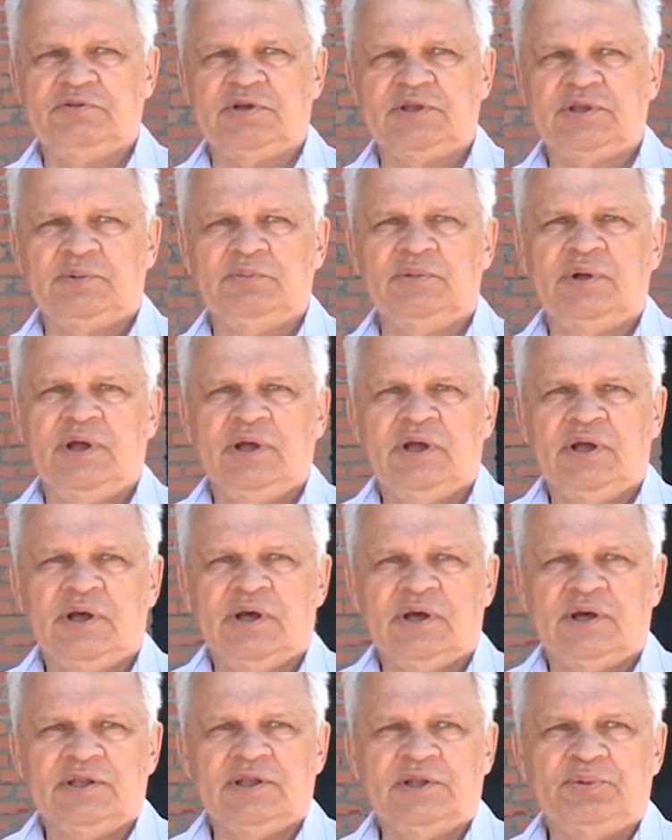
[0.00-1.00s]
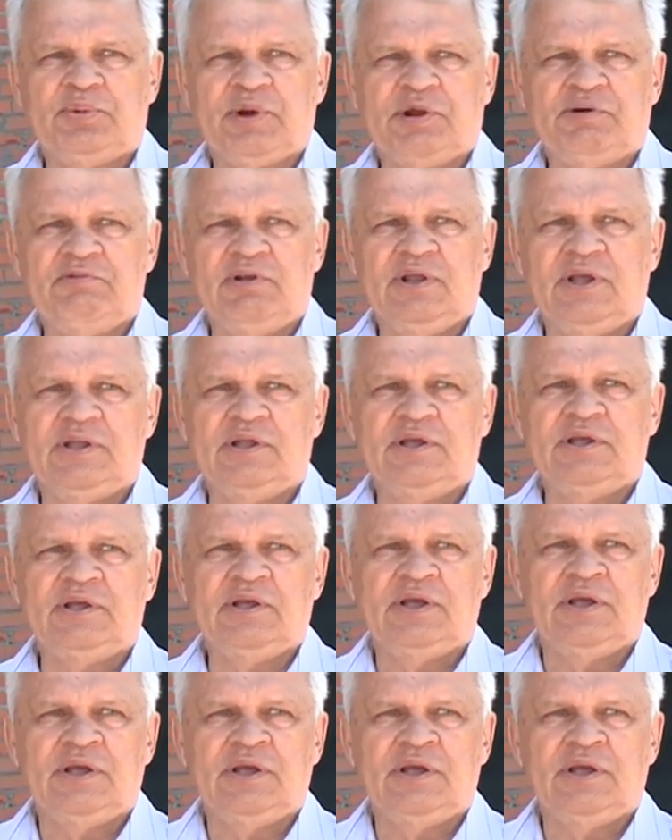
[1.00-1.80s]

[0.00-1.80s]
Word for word: в этом направлении.